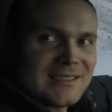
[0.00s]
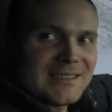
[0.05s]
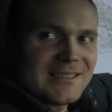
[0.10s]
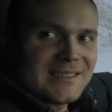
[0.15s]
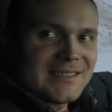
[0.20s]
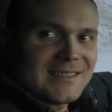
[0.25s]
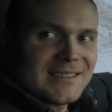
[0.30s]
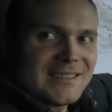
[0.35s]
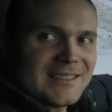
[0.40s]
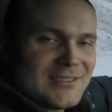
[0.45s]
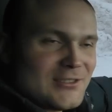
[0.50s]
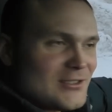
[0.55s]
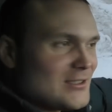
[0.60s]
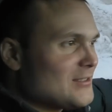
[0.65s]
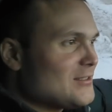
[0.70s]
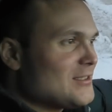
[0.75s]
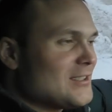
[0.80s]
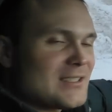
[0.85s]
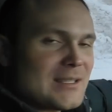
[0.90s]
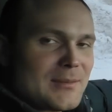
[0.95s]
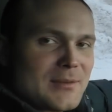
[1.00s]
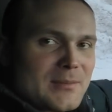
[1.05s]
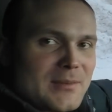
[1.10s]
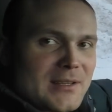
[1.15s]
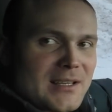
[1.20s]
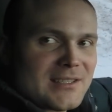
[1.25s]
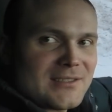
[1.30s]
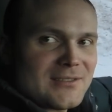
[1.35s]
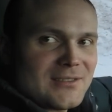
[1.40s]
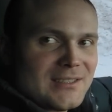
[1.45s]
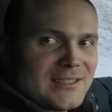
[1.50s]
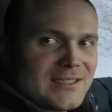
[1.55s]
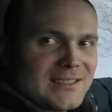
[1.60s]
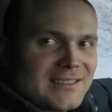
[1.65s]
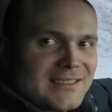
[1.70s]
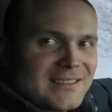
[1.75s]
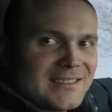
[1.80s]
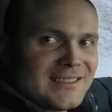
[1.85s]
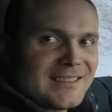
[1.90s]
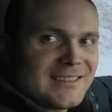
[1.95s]
Да. Я что, не видеозапись показывали
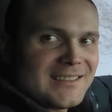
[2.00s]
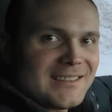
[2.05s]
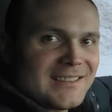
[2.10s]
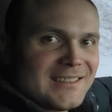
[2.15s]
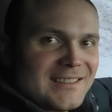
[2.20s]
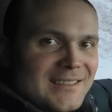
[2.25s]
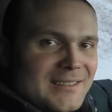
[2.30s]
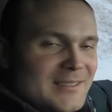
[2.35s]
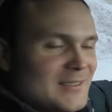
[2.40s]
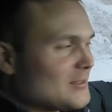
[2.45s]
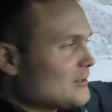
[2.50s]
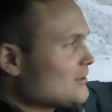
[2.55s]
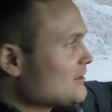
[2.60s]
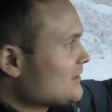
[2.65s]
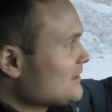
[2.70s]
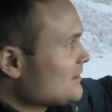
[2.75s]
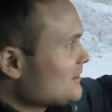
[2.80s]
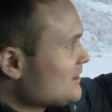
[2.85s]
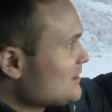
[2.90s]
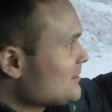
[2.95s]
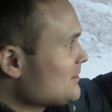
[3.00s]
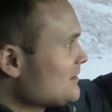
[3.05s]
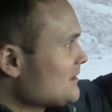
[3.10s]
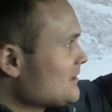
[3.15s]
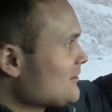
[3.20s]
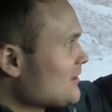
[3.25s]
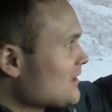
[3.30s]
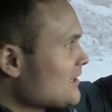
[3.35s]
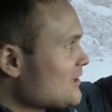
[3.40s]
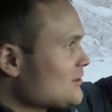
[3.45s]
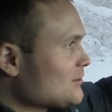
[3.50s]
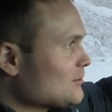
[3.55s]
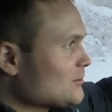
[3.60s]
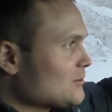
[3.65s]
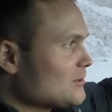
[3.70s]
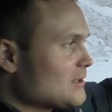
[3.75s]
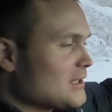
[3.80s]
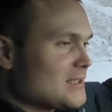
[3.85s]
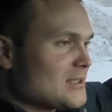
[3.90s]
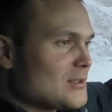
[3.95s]
тебе? Да. То есть ты здесь заворачивал
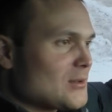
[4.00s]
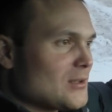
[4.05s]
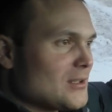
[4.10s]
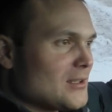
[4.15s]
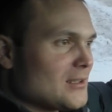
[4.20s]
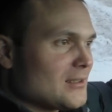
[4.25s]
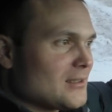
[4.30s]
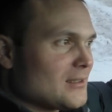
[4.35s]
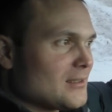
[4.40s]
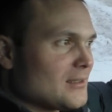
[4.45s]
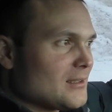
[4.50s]
сюда с дороги?